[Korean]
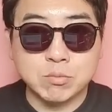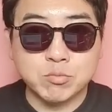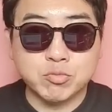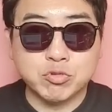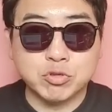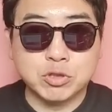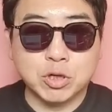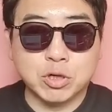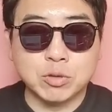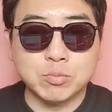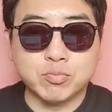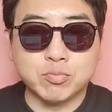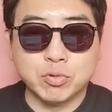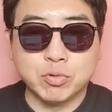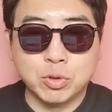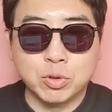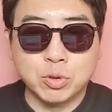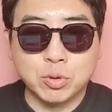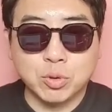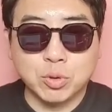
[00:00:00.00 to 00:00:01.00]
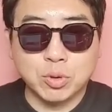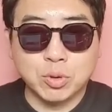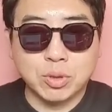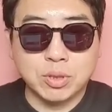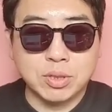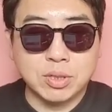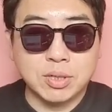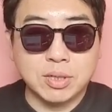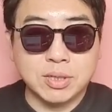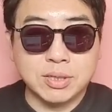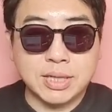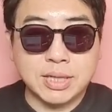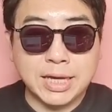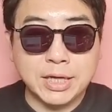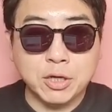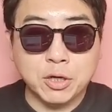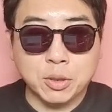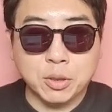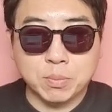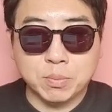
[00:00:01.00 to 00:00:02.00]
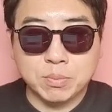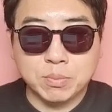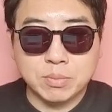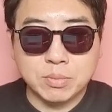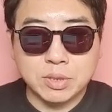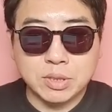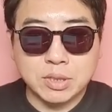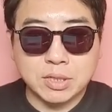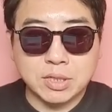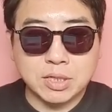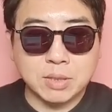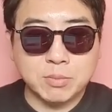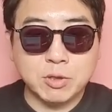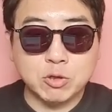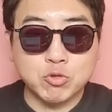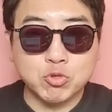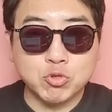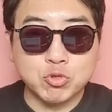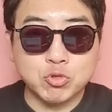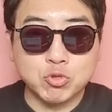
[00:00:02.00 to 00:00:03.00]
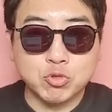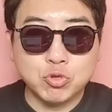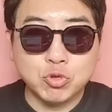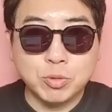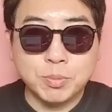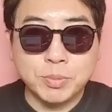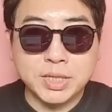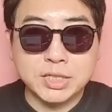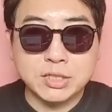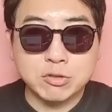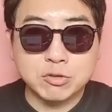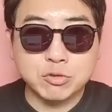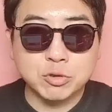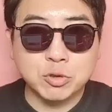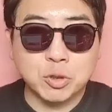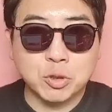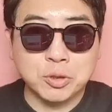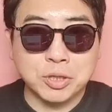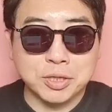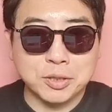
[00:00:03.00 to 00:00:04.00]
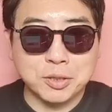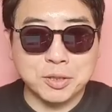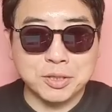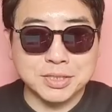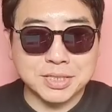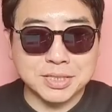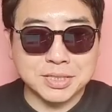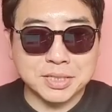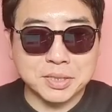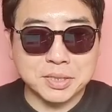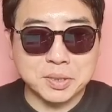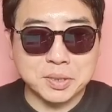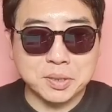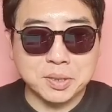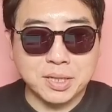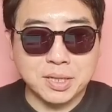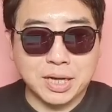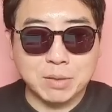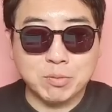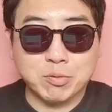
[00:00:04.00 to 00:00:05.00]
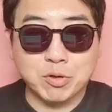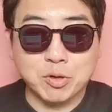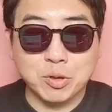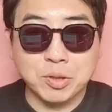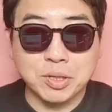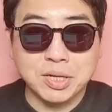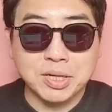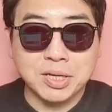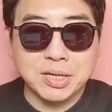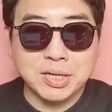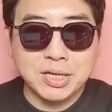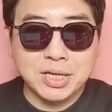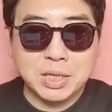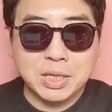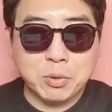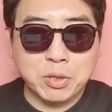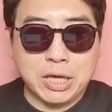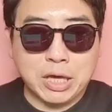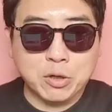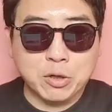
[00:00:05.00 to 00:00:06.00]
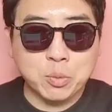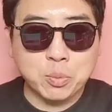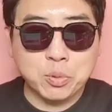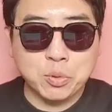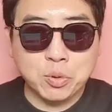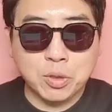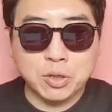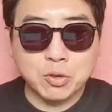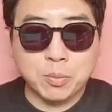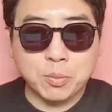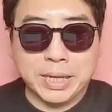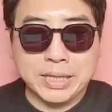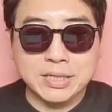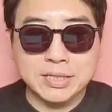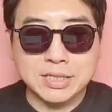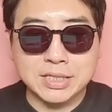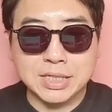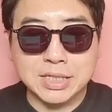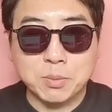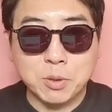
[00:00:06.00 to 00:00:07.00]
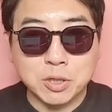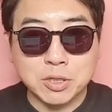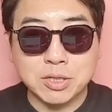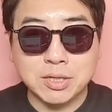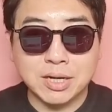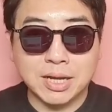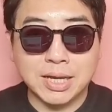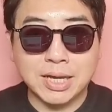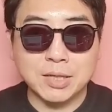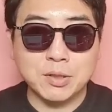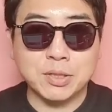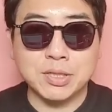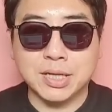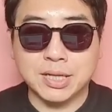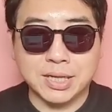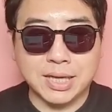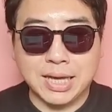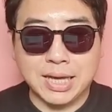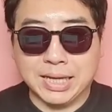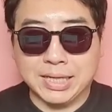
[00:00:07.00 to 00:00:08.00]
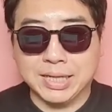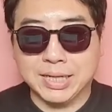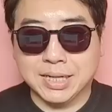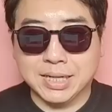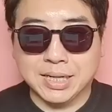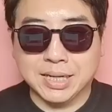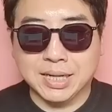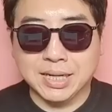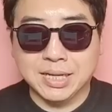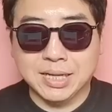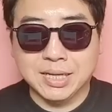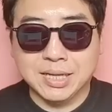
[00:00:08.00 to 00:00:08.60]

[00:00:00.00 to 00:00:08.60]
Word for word: 부정, 분노, 타협, 그 다음에 우울 및 수용 이거 있잖아요. 아, 물론 이번에 에코프로하고 반드시 이별을 해야 된다는 게 아니라